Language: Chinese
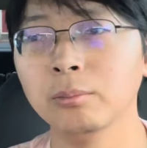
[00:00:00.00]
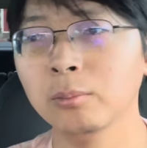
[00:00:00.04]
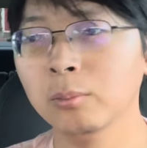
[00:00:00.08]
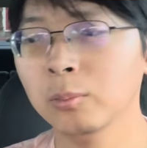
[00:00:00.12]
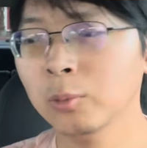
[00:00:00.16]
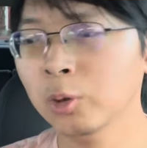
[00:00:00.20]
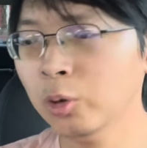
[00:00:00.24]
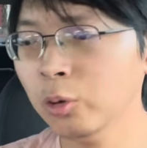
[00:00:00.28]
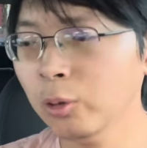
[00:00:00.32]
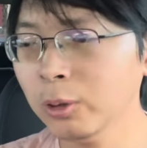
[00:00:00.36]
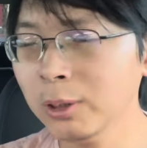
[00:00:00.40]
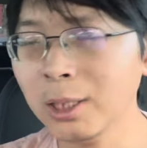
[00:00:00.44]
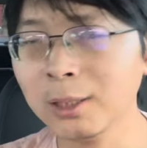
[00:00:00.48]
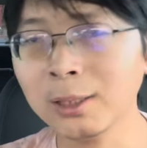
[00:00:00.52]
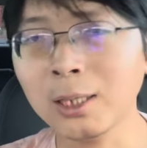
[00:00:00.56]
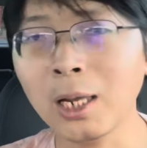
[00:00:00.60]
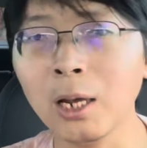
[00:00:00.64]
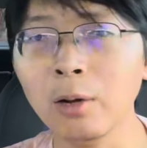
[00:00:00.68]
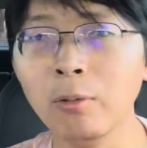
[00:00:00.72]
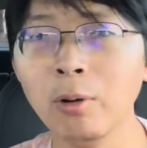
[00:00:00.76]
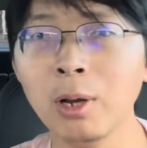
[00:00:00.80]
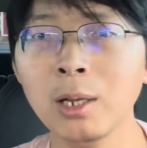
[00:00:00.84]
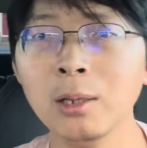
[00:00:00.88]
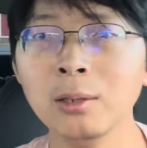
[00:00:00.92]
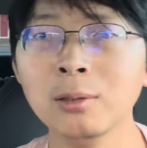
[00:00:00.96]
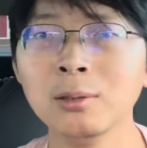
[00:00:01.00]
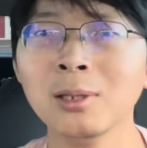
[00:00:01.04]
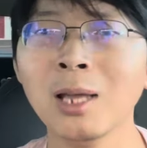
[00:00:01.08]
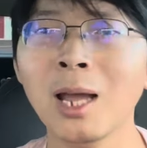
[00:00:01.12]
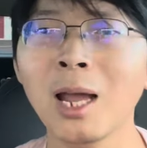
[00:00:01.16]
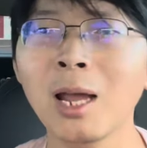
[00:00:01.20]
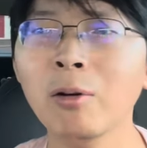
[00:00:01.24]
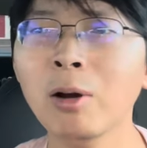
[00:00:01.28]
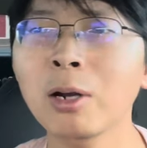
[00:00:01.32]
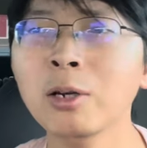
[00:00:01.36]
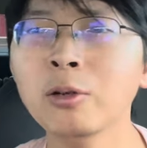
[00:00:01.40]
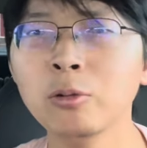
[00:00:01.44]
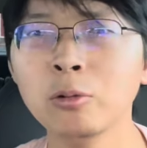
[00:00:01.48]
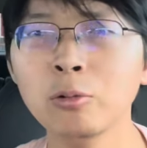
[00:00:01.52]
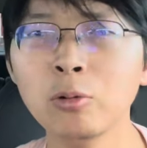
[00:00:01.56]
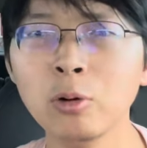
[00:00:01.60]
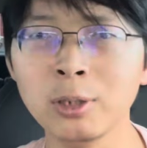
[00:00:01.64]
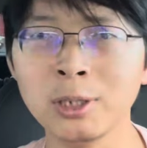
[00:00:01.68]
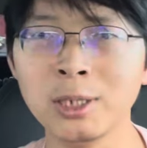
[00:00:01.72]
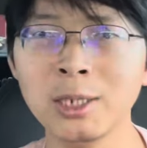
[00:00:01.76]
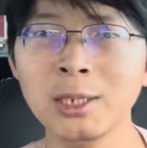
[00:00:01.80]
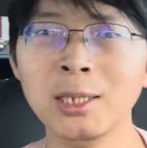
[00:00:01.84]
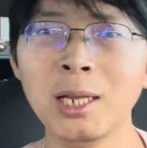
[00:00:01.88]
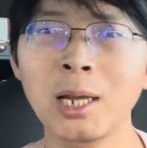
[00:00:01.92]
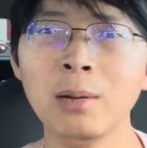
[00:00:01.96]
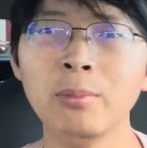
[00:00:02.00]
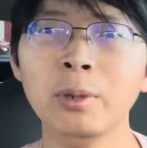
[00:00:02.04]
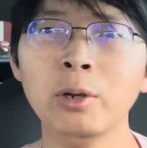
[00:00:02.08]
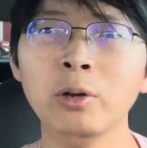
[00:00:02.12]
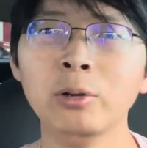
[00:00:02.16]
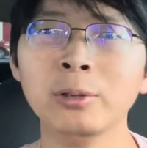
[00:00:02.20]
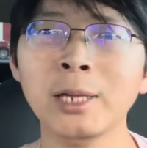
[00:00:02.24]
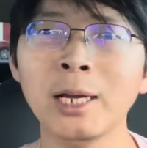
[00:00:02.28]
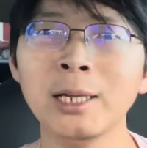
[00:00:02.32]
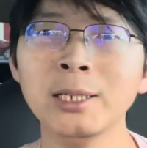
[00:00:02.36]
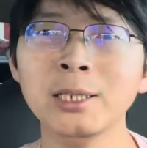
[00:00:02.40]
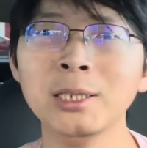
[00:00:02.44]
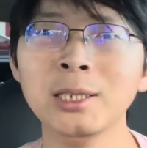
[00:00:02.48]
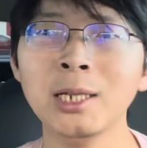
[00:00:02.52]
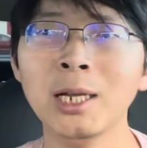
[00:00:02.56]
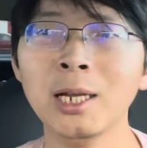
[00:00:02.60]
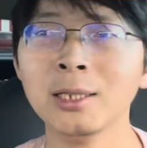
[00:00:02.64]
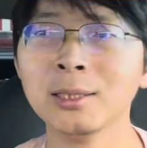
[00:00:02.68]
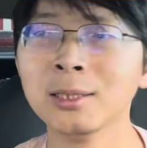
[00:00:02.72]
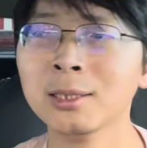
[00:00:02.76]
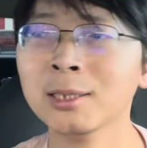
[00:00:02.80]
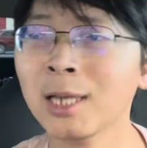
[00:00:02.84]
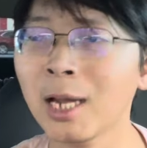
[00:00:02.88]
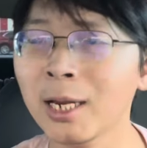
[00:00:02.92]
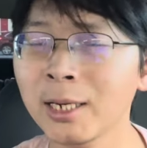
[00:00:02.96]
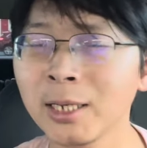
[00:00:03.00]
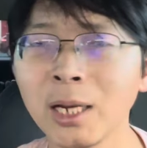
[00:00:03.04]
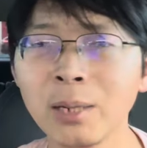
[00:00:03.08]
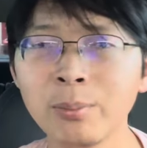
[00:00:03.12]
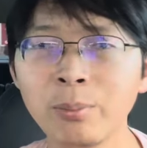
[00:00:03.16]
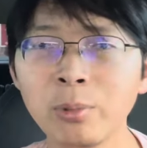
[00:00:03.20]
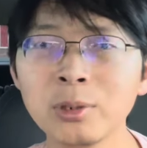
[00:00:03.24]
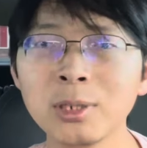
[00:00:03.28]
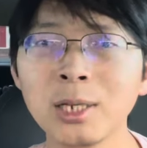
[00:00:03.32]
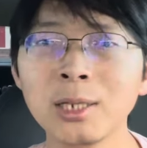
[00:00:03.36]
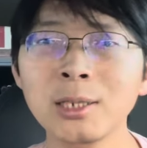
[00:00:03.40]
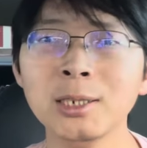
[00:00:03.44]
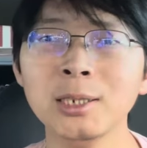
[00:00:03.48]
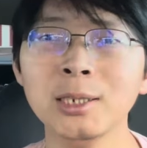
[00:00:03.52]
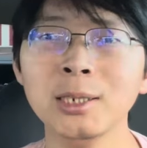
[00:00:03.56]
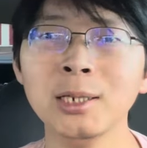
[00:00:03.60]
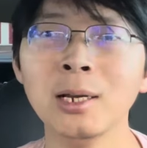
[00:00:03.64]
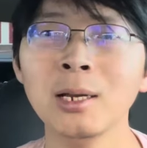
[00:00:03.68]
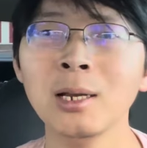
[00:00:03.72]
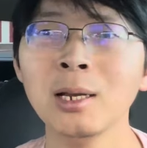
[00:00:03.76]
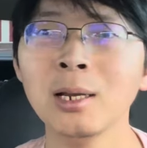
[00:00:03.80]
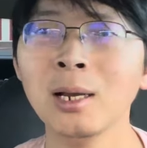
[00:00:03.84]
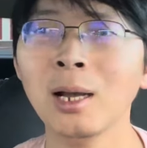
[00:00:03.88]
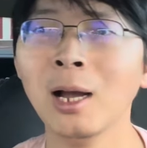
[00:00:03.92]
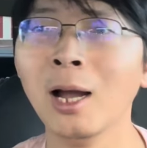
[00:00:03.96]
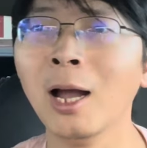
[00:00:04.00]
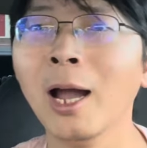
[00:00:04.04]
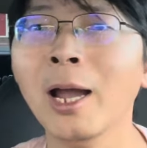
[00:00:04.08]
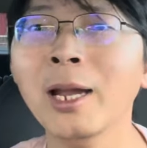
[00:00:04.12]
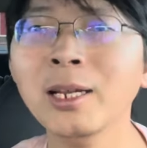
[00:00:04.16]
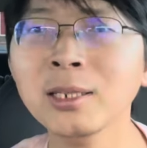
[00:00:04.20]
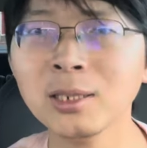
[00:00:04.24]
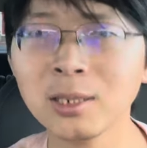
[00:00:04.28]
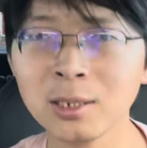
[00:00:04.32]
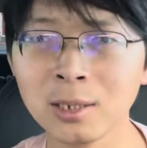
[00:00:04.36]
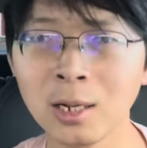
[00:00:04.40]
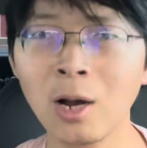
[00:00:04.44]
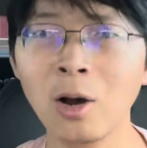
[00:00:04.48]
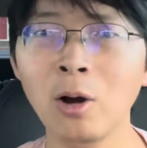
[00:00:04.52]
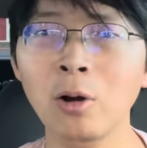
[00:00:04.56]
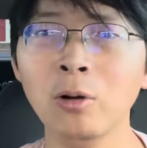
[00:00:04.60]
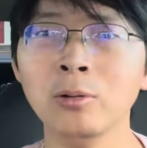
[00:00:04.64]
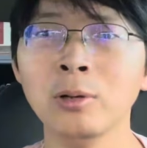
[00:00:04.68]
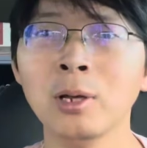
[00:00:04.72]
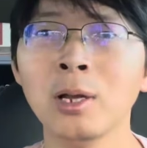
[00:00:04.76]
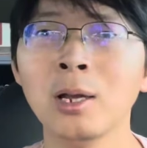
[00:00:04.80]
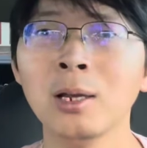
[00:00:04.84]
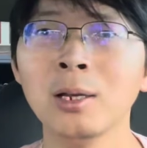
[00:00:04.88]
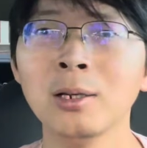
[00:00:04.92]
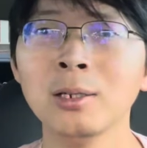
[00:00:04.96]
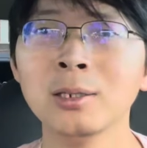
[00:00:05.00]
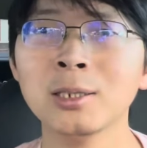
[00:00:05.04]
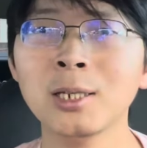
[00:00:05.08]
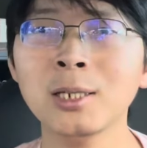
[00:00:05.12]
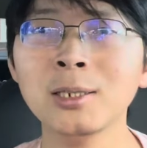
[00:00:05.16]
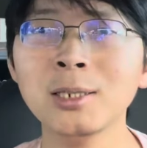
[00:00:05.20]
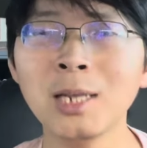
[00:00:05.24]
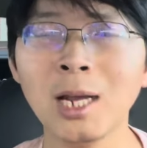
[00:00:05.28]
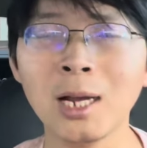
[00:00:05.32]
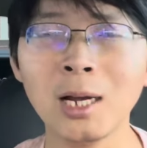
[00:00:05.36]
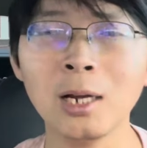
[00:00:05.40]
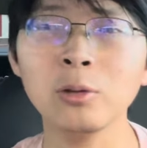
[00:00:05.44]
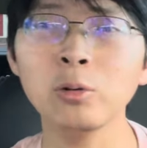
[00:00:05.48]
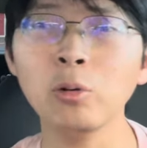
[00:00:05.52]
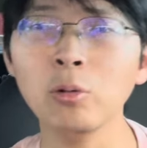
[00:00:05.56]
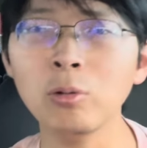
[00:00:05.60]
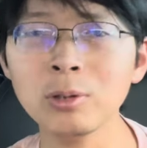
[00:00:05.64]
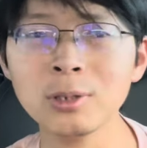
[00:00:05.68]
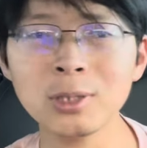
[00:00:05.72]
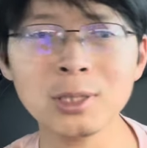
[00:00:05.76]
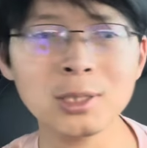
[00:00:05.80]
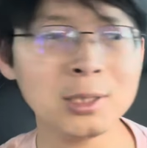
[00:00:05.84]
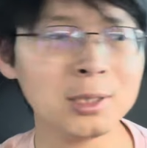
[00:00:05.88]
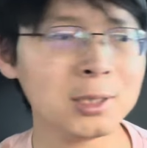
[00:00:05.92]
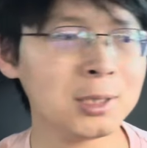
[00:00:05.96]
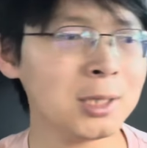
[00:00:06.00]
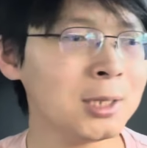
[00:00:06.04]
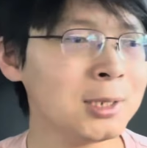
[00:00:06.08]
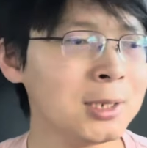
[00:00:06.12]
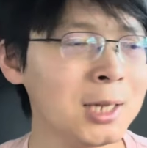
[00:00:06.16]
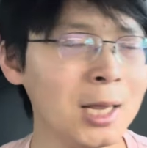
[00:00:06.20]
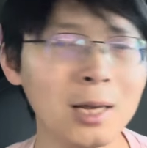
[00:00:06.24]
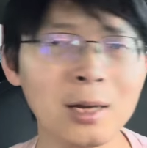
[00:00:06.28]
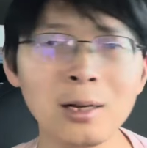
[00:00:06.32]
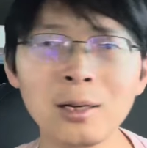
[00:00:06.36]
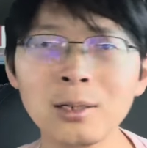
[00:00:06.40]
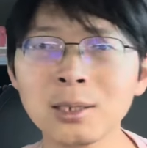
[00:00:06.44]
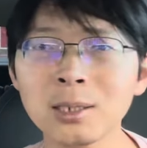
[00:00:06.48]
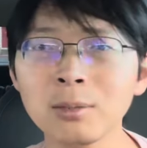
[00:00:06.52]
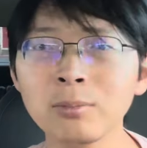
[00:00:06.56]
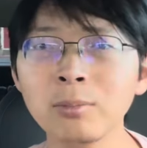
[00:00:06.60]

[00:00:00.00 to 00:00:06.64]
就像台湾，台湾如果今天没有台积电，产业不升级，还是靠生产个螺丝、生产个什